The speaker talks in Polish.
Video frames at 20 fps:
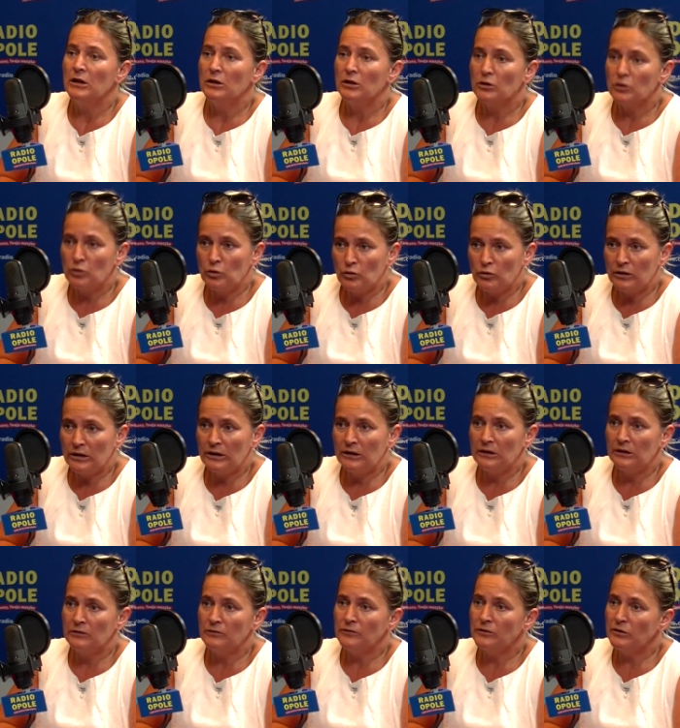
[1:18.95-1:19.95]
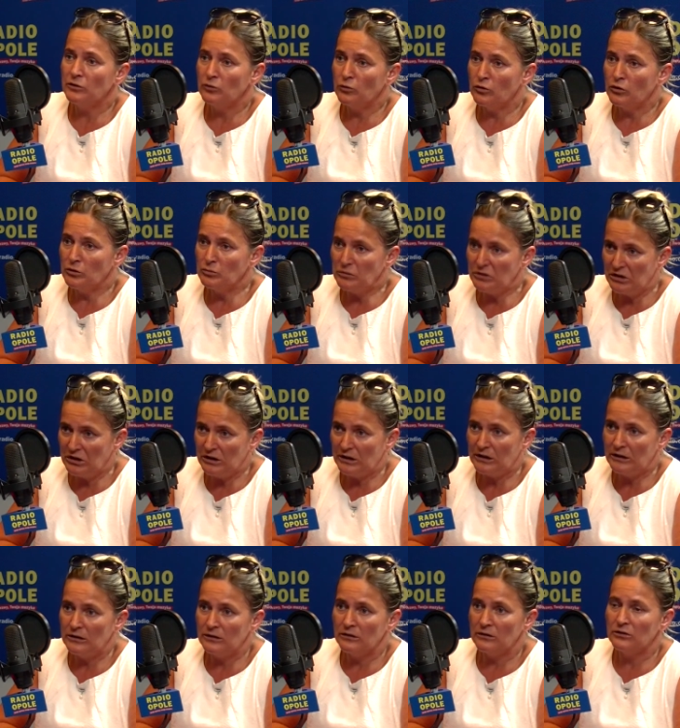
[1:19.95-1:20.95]
które według
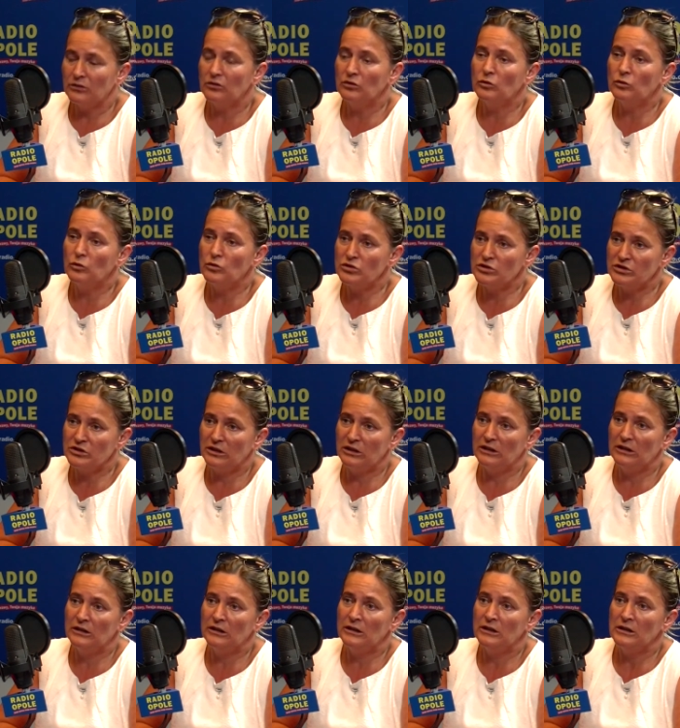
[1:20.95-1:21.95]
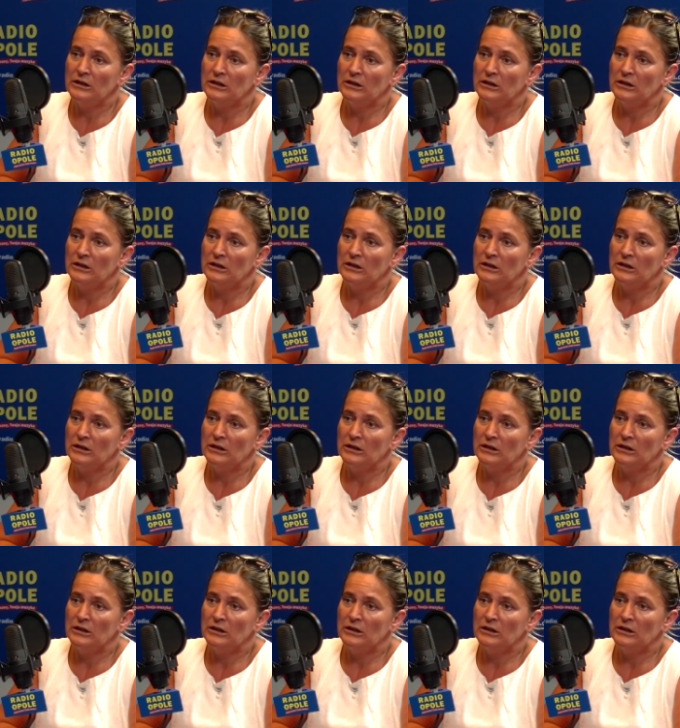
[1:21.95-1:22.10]
mnie słusznie